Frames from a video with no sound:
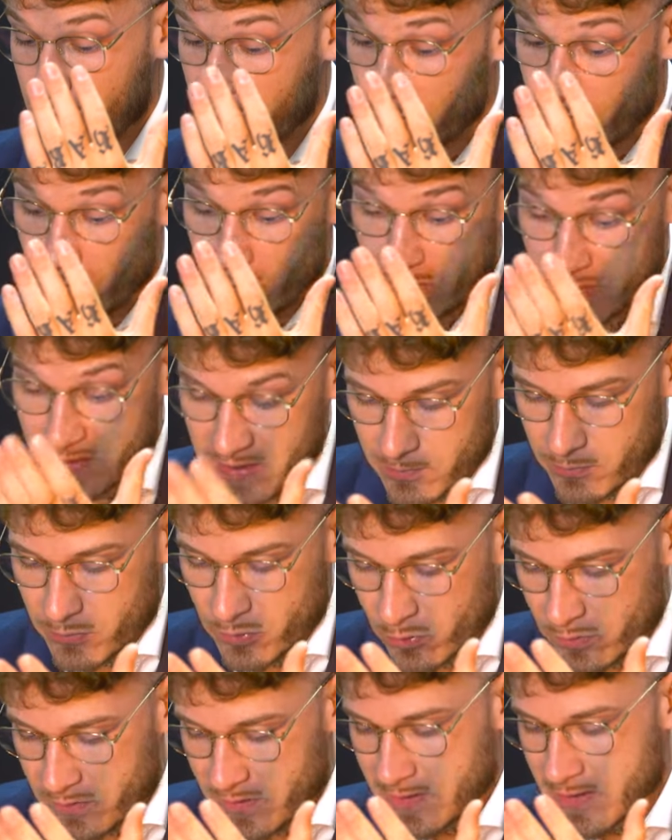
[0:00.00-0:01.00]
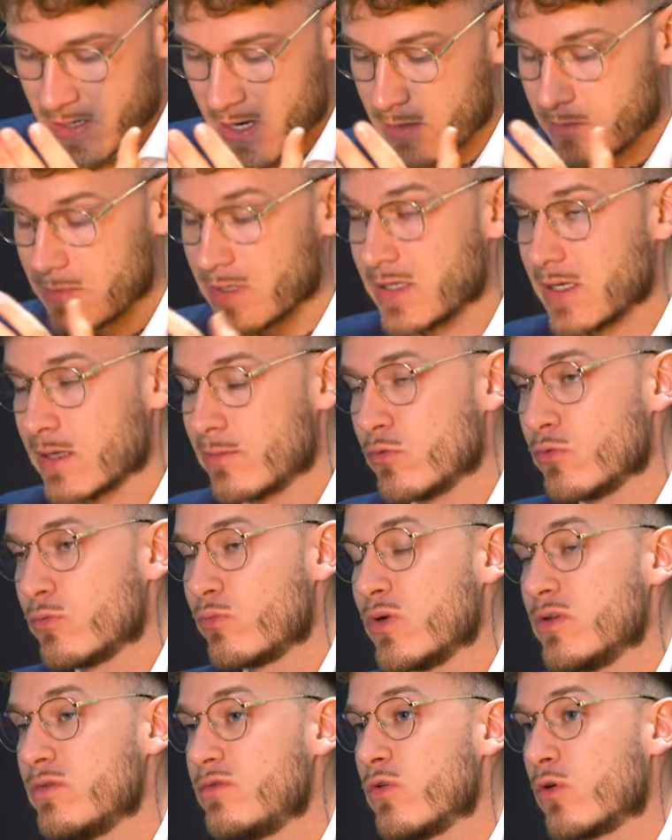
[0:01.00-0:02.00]
ce type de design, mais également au
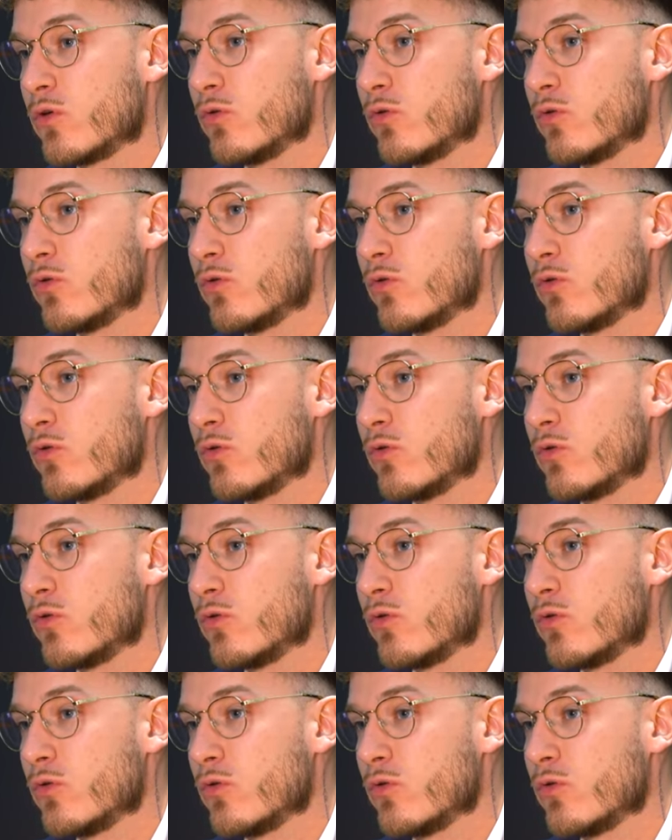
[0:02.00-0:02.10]
point de vue